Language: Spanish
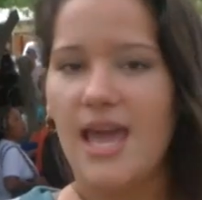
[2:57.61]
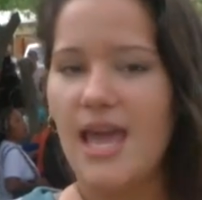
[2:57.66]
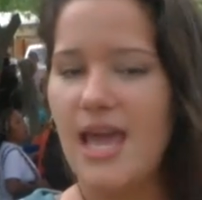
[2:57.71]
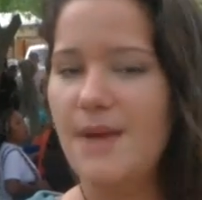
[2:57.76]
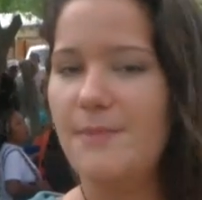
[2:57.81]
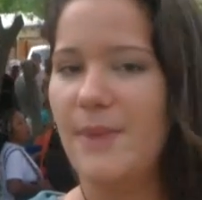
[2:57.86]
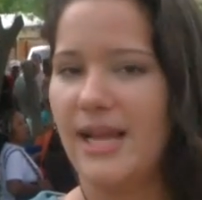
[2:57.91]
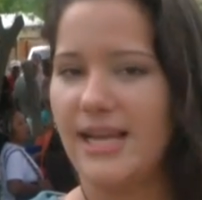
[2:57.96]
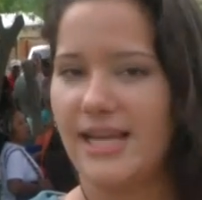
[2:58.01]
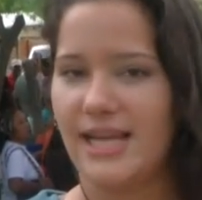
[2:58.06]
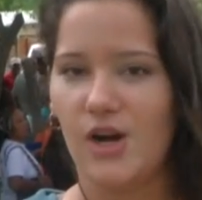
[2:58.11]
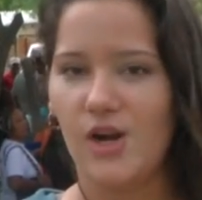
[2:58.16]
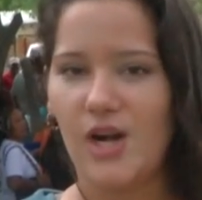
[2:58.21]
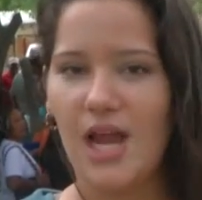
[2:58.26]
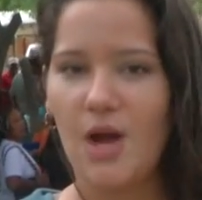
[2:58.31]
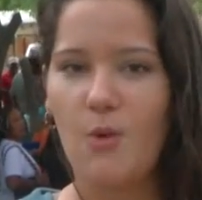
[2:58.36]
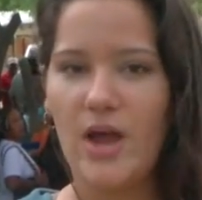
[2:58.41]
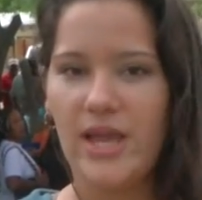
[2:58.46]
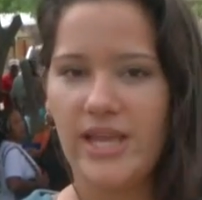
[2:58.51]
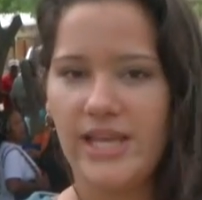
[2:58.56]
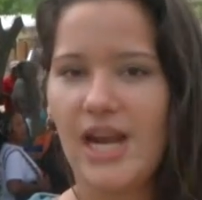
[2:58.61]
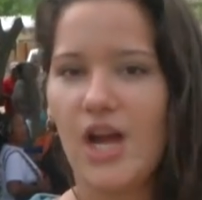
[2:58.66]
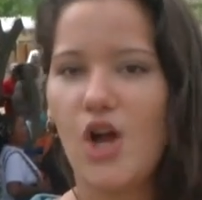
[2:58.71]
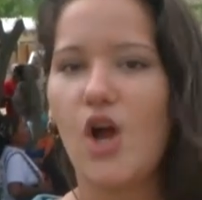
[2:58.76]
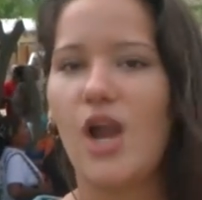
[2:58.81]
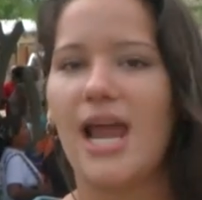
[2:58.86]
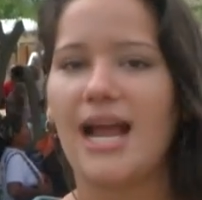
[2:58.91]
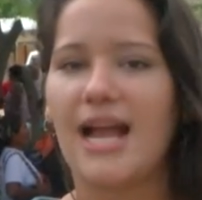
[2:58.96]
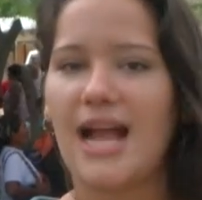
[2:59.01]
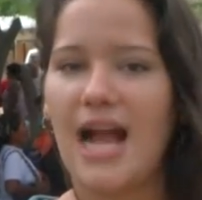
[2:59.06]
En Maicao, La Guajira,
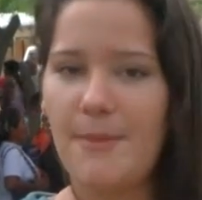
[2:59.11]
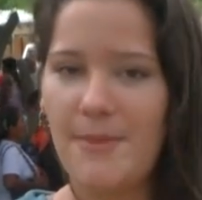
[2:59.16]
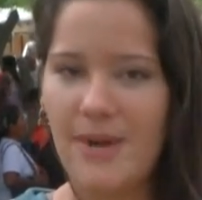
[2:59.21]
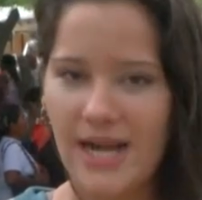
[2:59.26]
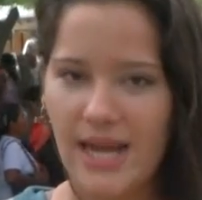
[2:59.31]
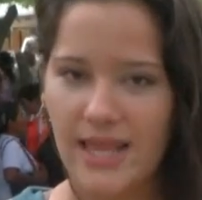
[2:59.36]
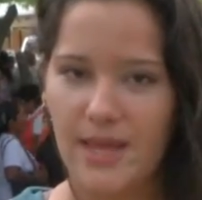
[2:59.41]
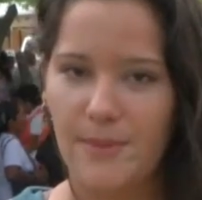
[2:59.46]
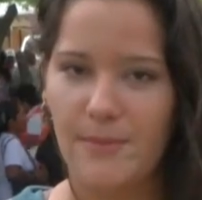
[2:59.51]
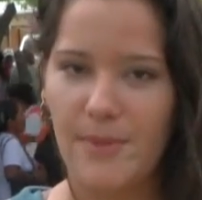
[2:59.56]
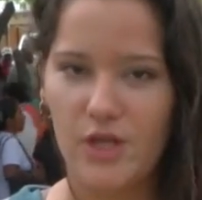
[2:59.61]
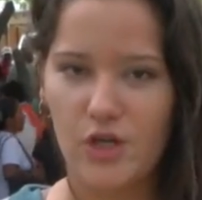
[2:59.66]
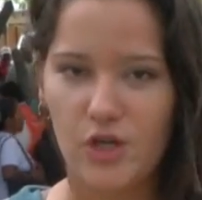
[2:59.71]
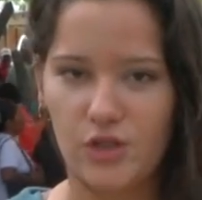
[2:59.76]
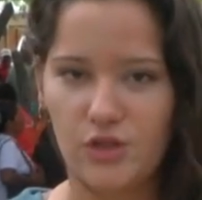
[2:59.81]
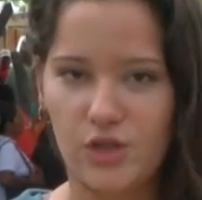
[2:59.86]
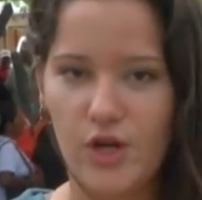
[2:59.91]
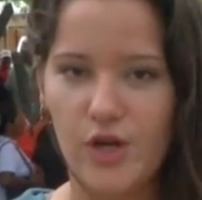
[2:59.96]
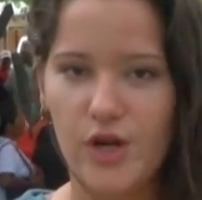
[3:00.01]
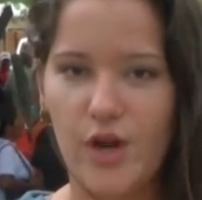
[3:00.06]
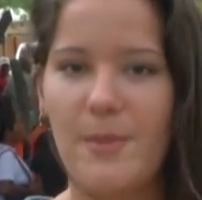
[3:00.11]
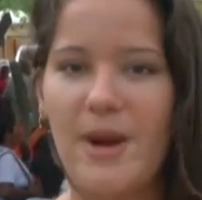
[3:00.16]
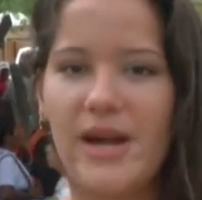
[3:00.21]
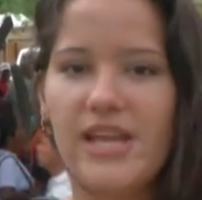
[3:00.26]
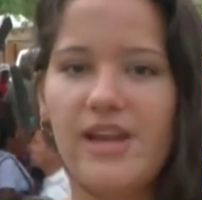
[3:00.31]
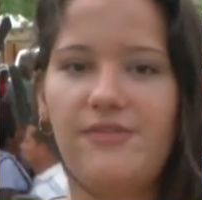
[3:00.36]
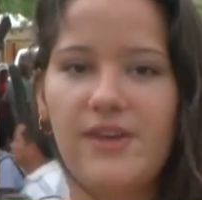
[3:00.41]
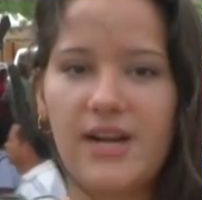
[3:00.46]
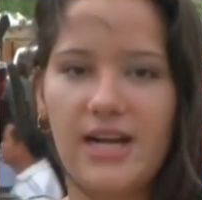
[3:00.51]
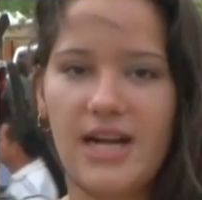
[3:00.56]
con las cámaras de Pedro Toro,
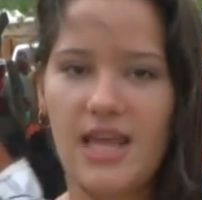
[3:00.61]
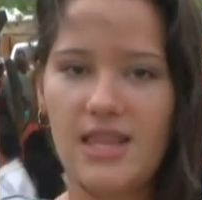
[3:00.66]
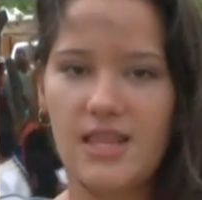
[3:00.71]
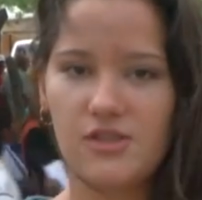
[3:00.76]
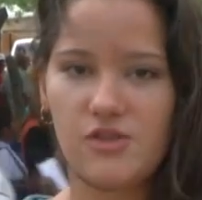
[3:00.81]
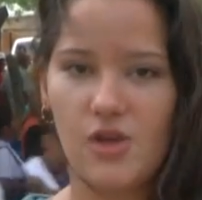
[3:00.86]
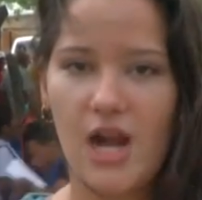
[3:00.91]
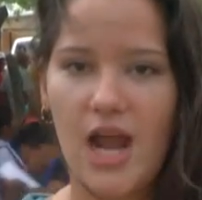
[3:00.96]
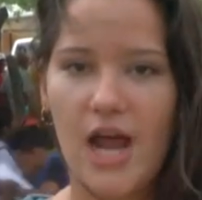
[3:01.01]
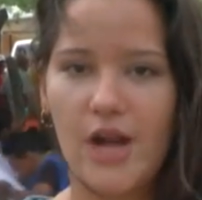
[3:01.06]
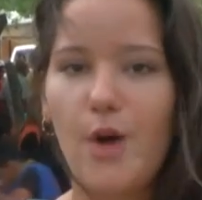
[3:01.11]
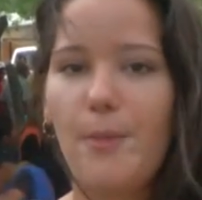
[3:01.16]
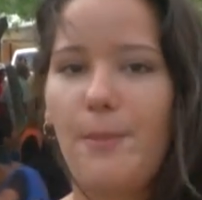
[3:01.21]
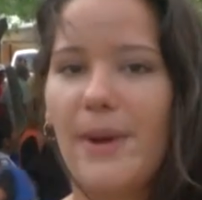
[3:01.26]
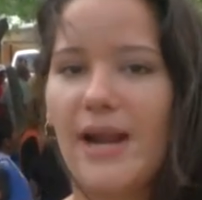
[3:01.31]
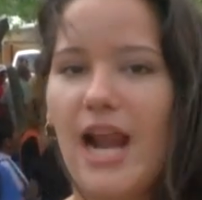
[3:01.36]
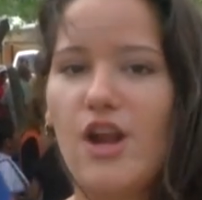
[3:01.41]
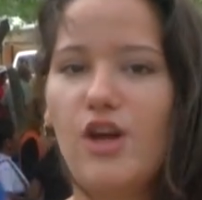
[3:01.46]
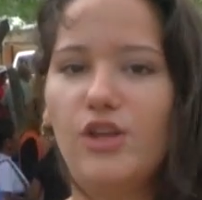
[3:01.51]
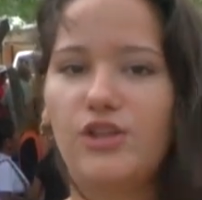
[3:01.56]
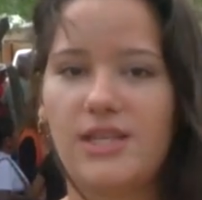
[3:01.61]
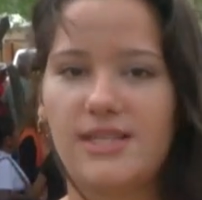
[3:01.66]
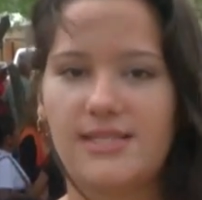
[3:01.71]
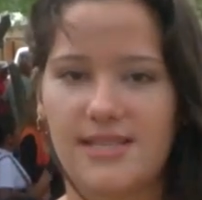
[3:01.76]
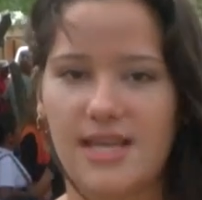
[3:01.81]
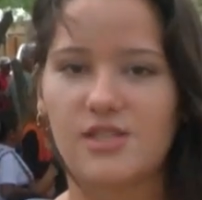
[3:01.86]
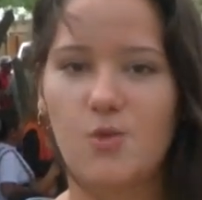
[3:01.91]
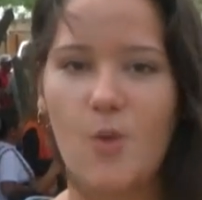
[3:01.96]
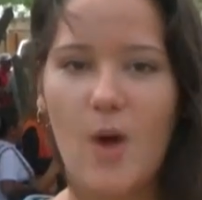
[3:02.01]
María Fernanda Solano para Noticias